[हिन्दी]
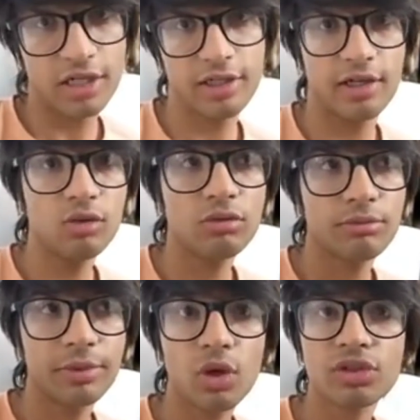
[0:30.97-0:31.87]
स्टार्ट कर रहा हूँ
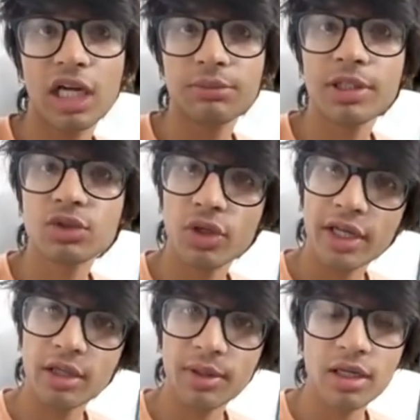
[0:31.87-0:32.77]
बिकॉज रात भर सोया
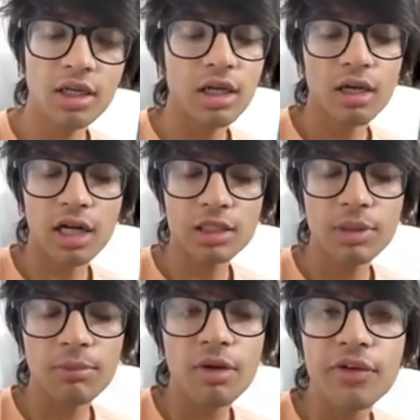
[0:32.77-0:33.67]
ही नहीं मैं रात
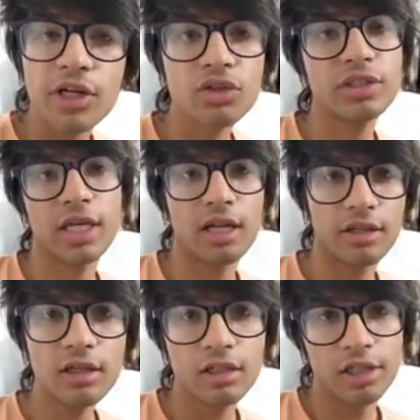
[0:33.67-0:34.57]
भर मैं वीडियोज देख रहा
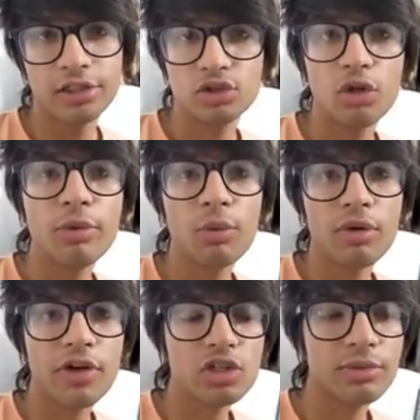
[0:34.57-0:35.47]
था जो मेरे ऊपर
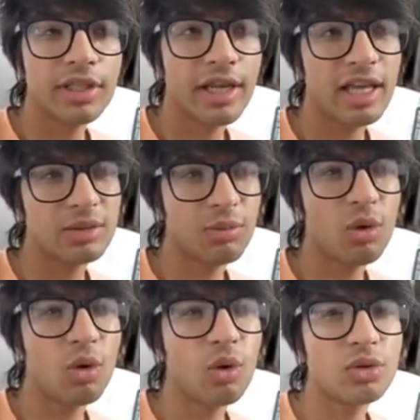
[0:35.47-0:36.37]
वीडियोस बनते हैं ना
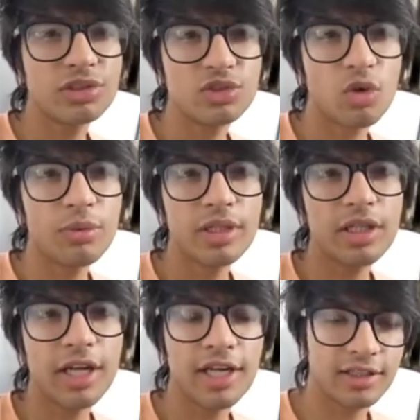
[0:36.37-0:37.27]
एक्सपोज जो भी
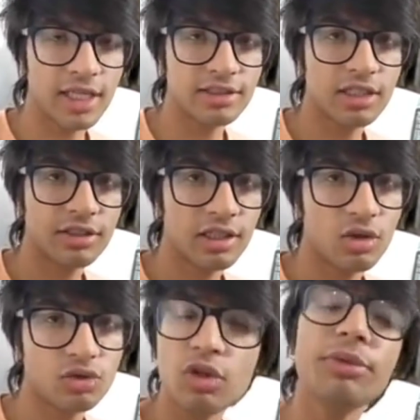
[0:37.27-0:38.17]
क्रिटिसाइज करते हैं
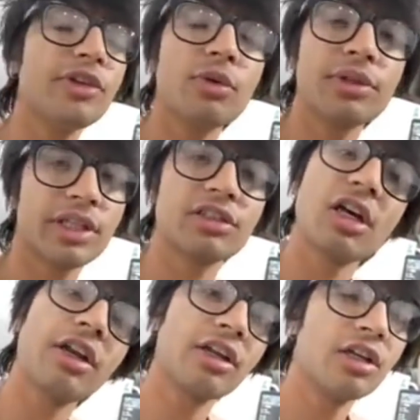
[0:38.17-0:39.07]
लोग जो वीडियो बनती है
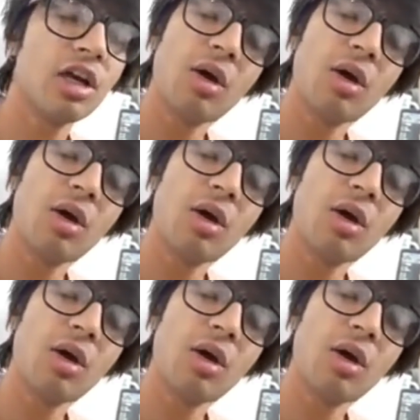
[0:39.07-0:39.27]
सारी